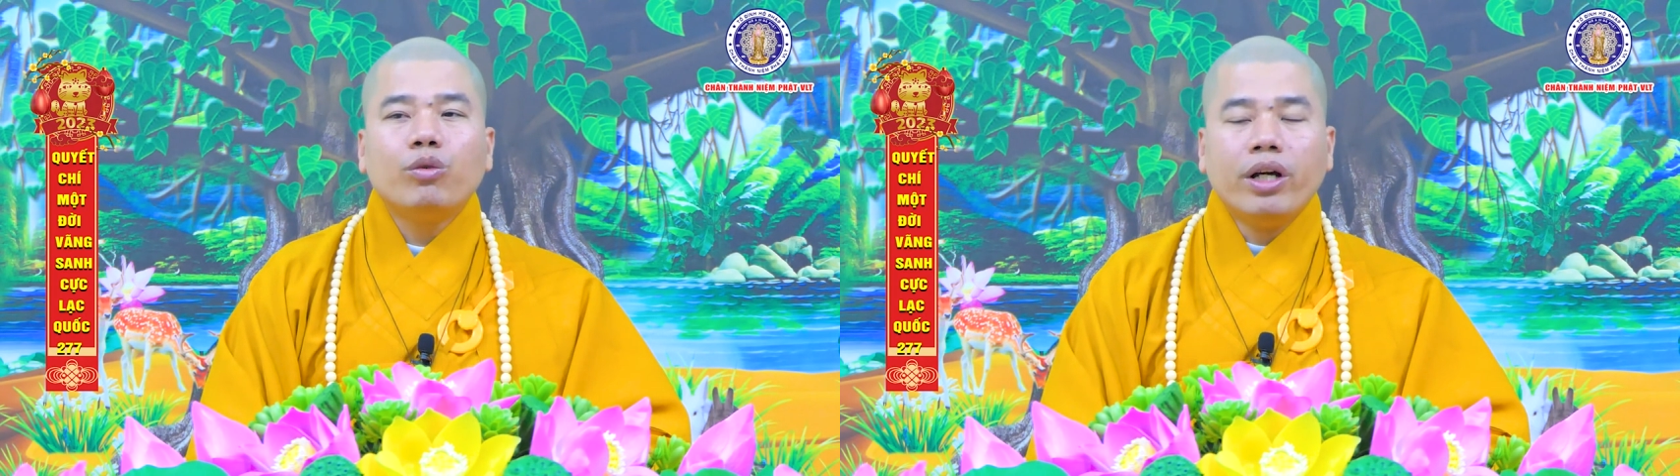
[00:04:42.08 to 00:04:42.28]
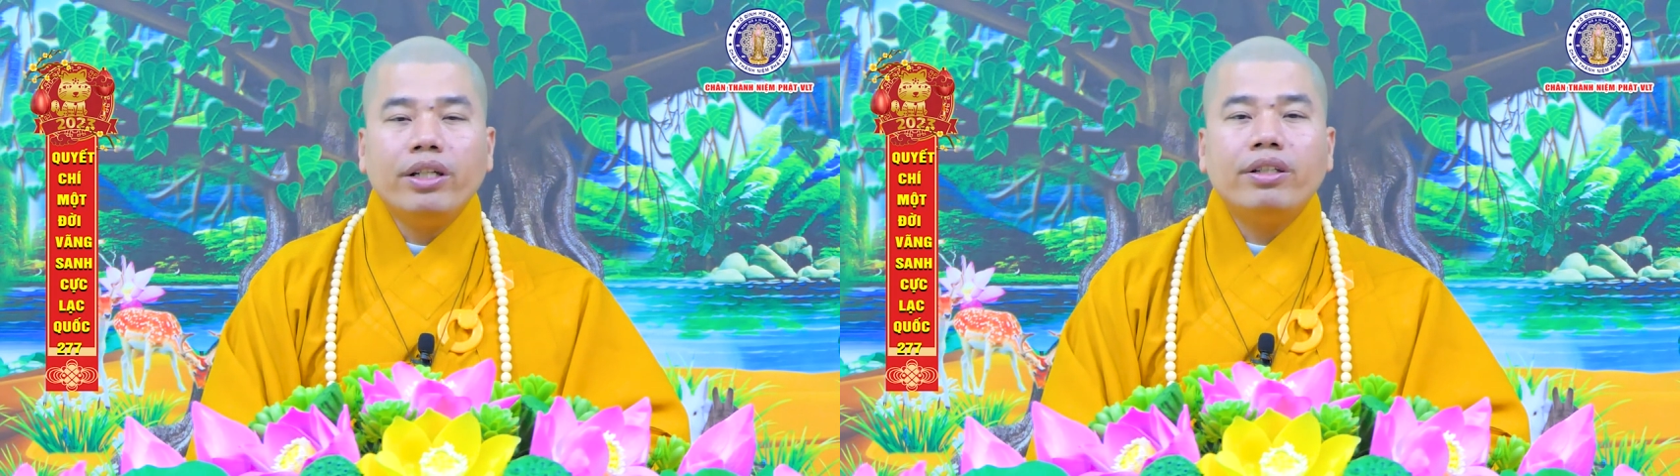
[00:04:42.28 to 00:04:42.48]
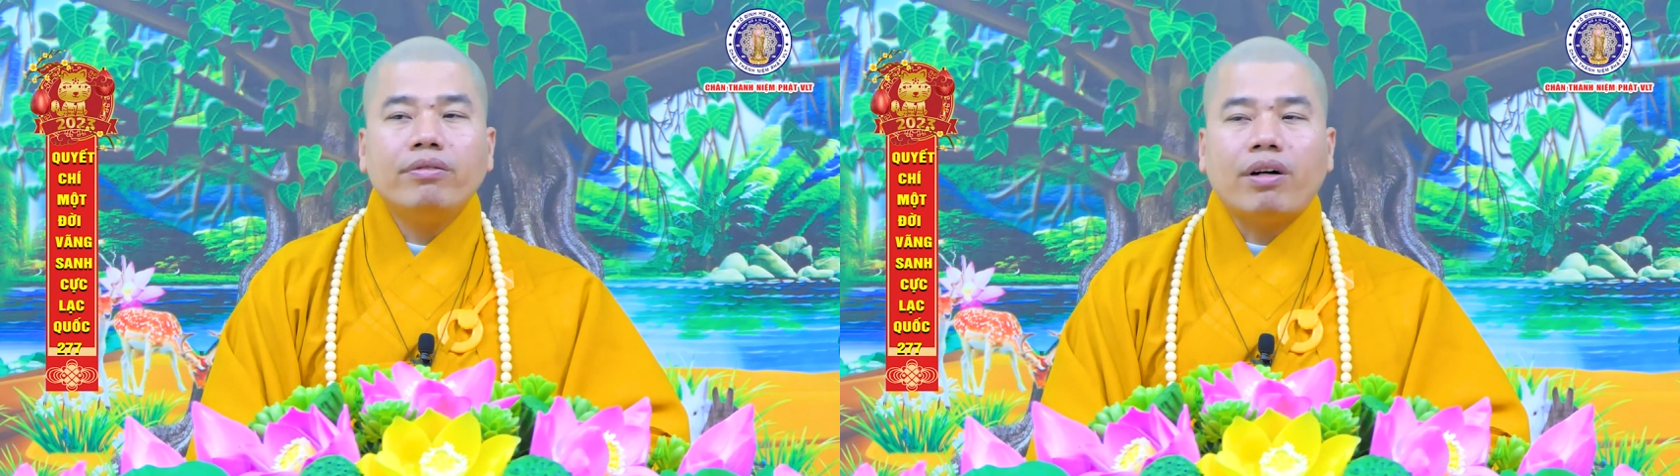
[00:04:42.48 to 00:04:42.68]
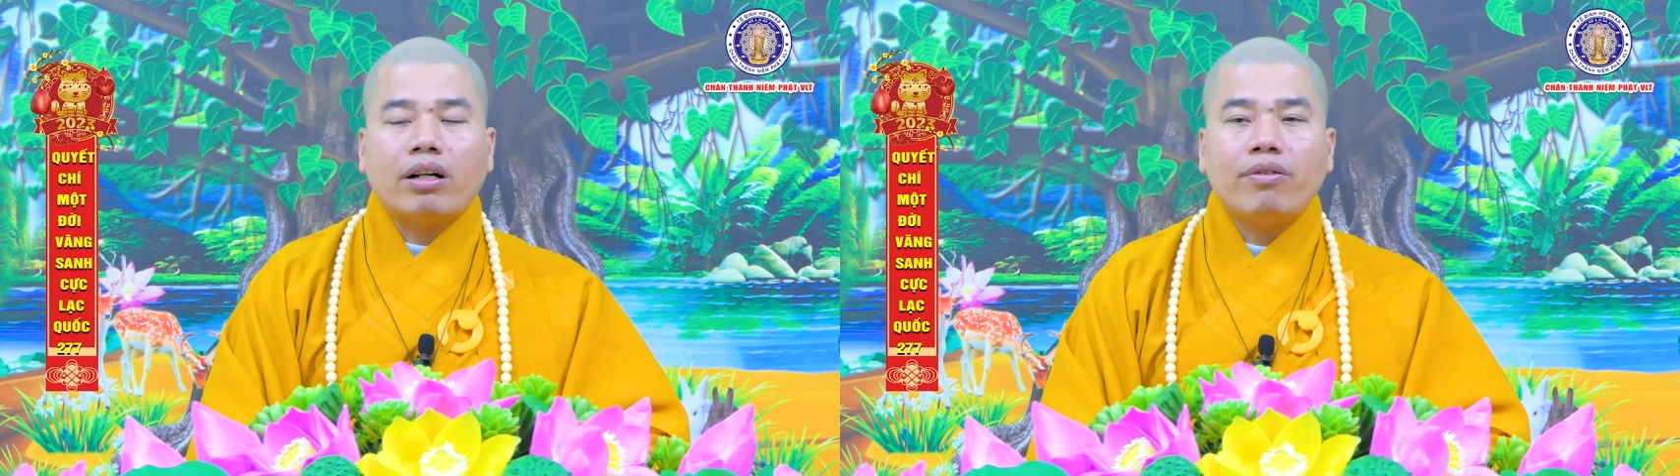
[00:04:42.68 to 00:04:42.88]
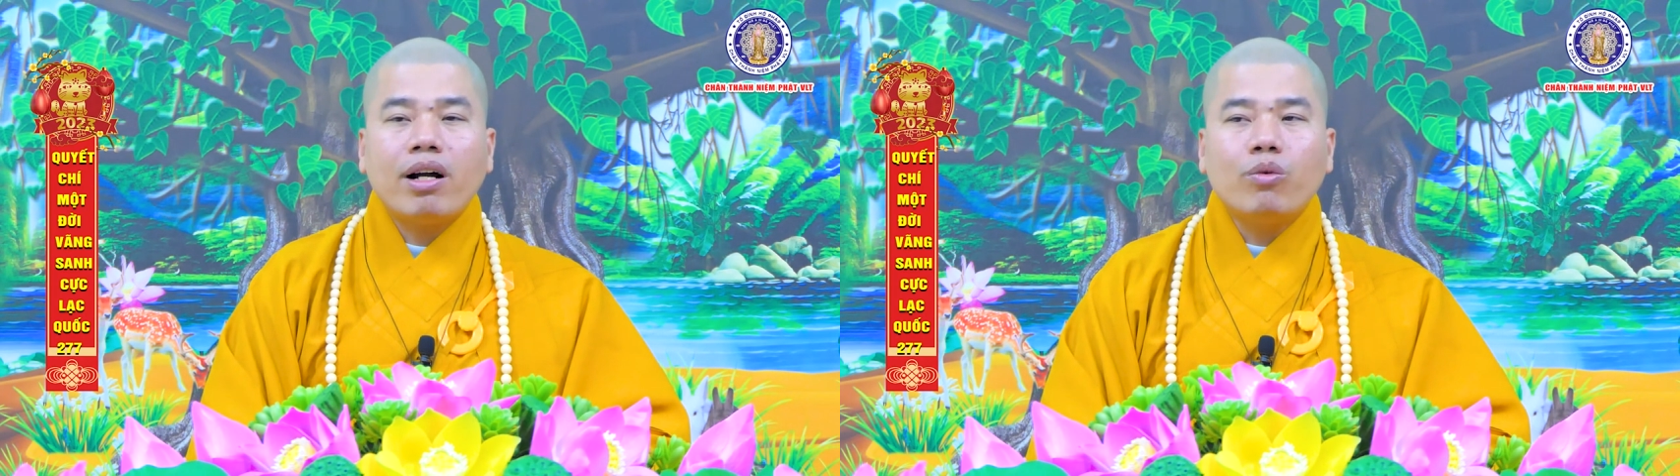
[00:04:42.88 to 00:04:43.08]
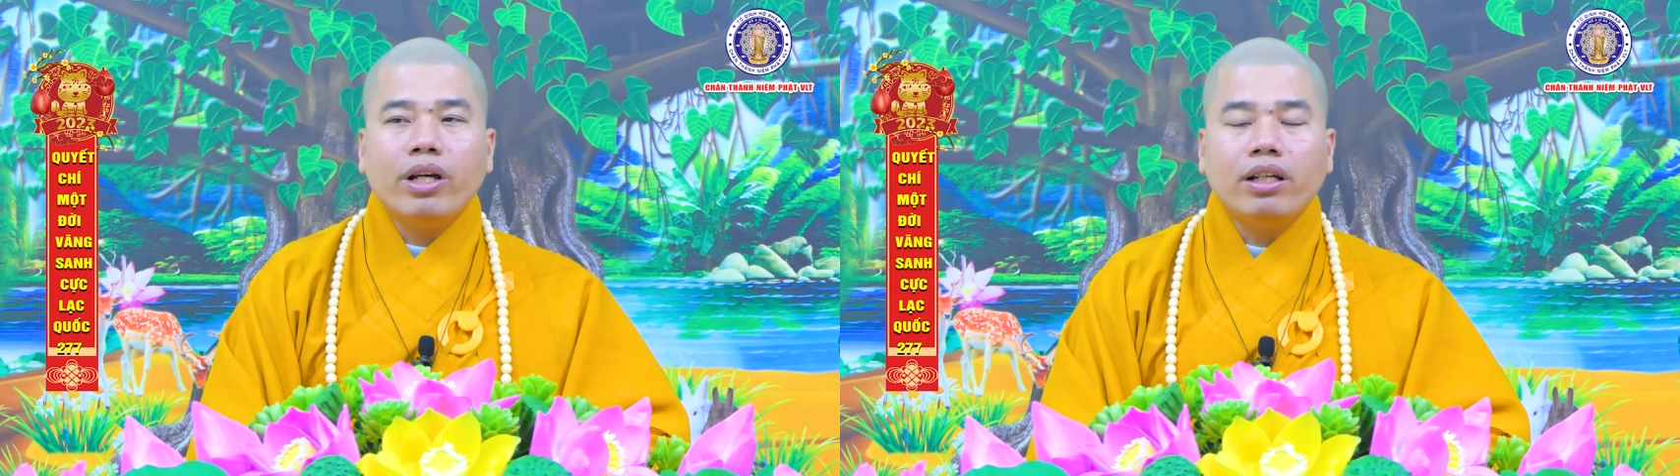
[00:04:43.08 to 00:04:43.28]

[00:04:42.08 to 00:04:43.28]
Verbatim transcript: quỳ trước phật phát